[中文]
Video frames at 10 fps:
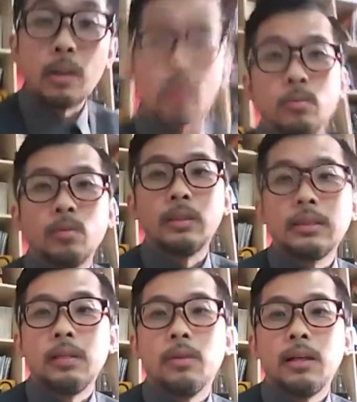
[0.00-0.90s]
花筒，所以
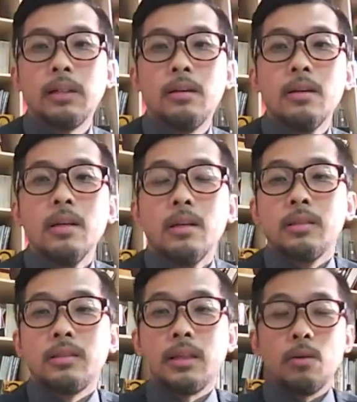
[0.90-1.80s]
大家有看到。
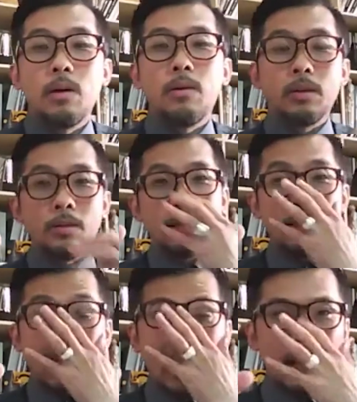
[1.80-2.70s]
这个万花筒刚
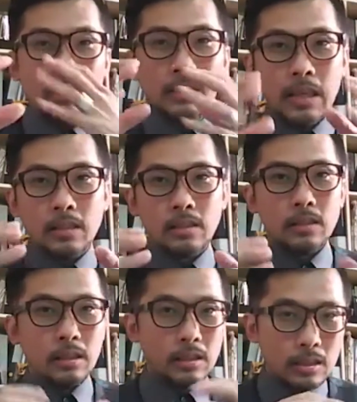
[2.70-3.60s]
才看到的样
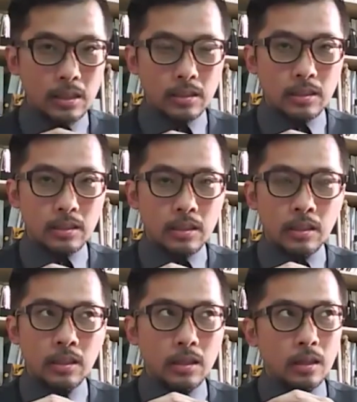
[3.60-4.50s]
子，其实它是
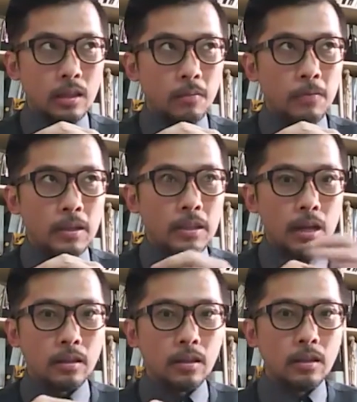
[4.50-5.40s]
是一个非
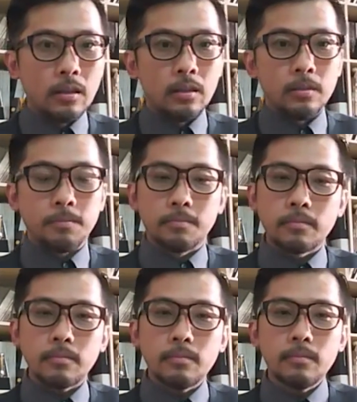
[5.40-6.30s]
常的，
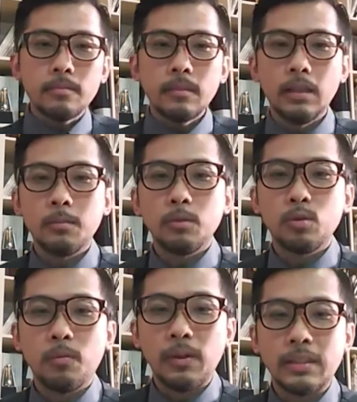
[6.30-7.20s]
该怎么
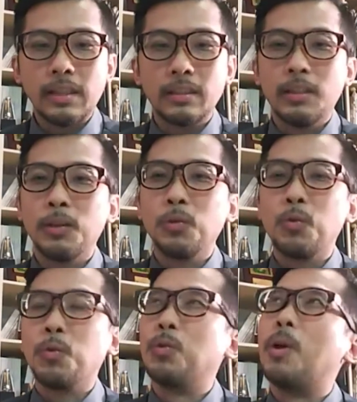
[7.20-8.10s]
说？非常的
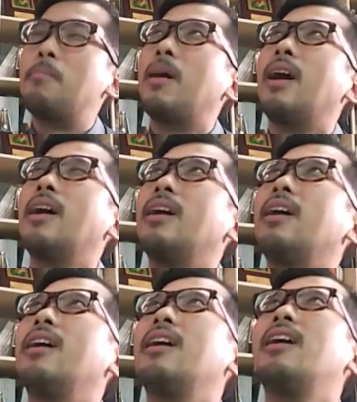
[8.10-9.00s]
远吗？
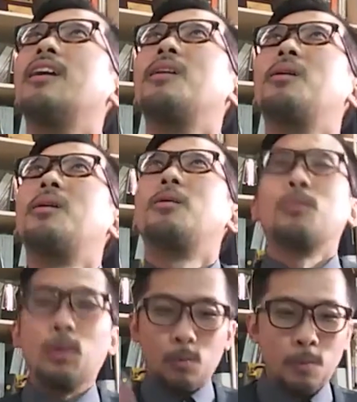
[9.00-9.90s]

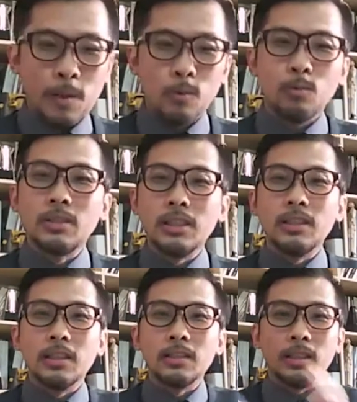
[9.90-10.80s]
对，无边无
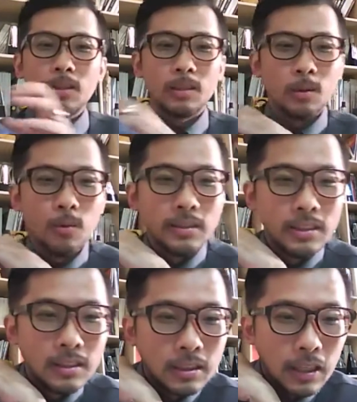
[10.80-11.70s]
际的的的环
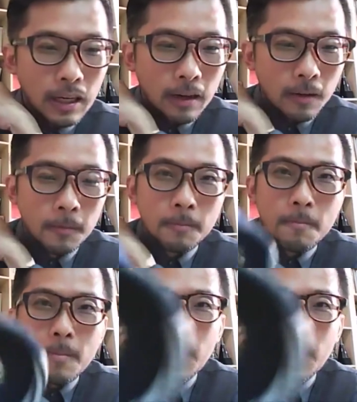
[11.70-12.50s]
境下了哈，